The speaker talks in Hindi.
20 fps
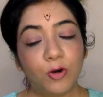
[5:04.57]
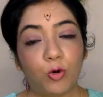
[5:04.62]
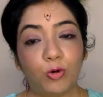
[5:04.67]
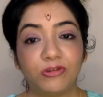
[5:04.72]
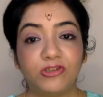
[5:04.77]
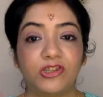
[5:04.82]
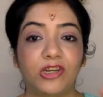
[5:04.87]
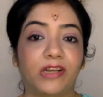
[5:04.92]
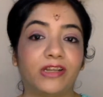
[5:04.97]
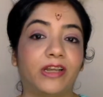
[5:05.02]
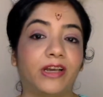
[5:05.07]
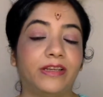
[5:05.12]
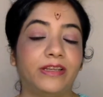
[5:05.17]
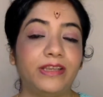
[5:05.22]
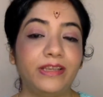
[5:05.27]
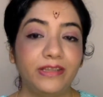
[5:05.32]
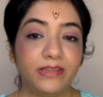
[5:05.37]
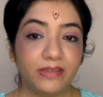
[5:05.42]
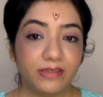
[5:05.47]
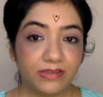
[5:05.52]
हो जाना
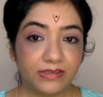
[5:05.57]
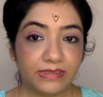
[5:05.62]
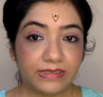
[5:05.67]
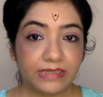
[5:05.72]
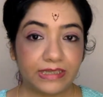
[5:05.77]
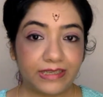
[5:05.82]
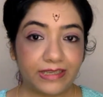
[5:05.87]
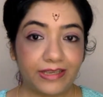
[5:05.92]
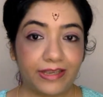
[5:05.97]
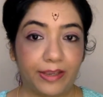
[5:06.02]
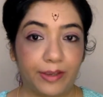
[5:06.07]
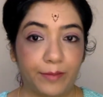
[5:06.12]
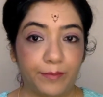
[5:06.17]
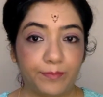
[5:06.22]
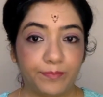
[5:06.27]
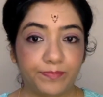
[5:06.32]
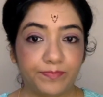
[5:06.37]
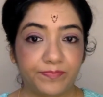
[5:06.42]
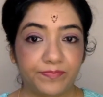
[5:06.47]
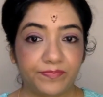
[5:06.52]
ही सही है
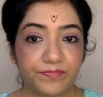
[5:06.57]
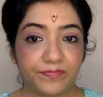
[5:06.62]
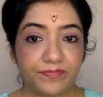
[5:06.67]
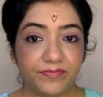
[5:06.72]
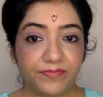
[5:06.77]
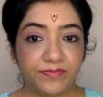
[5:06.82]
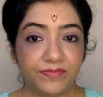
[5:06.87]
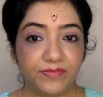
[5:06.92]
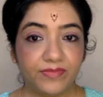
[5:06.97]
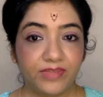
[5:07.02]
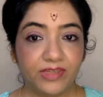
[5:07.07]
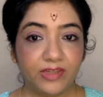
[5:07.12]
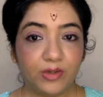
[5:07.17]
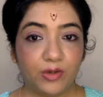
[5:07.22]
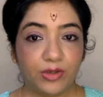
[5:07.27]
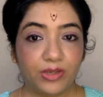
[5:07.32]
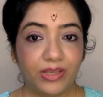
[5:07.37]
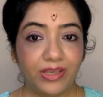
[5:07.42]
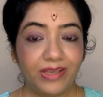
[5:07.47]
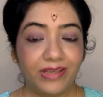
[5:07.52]

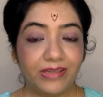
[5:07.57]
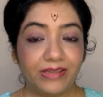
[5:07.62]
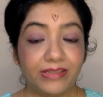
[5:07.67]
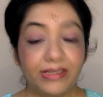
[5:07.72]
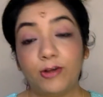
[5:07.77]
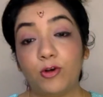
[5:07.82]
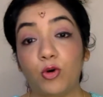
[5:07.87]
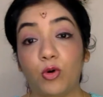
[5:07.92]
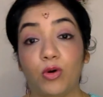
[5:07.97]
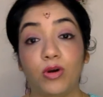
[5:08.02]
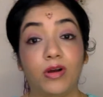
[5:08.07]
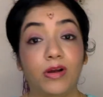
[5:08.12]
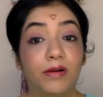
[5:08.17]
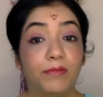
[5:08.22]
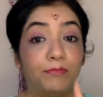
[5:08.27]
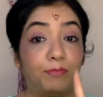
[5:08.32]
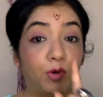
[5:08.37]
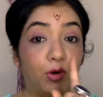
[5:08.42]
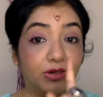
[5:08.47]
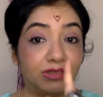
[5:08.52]
ओके देखो
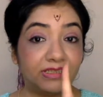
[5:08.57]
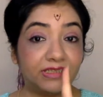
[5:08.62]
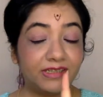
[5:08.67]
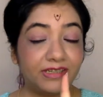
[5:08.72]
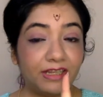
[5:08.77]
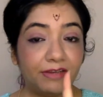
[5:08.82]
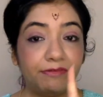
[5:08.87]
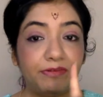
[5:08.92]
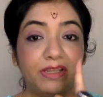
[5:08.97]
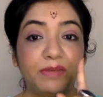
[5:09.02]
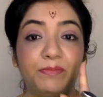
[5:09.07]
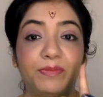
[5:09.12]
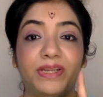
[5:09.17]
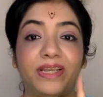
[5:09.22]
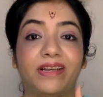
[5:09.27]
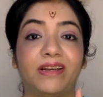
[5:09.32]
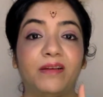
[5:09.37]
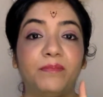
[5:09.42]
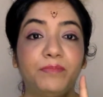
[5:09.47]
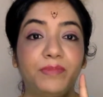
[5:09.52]
पॉजिटिवली
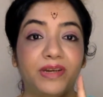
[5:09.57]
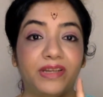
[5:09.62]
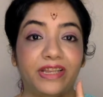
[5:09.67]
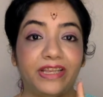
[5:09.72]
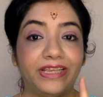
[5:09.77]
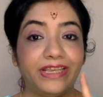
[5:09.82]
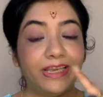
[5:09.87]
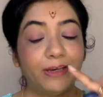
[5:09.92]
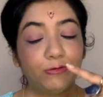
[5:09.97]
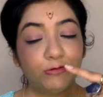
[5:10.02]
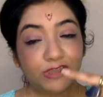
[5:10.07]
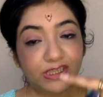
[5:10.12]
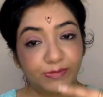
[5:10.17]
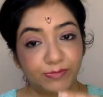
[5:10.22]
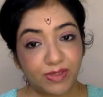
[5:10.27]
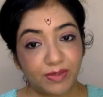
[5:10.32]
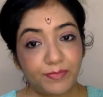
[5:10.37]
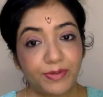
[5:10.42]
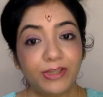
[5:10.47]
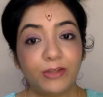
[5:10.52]
ब्रेकअप करेंगे उसमें भी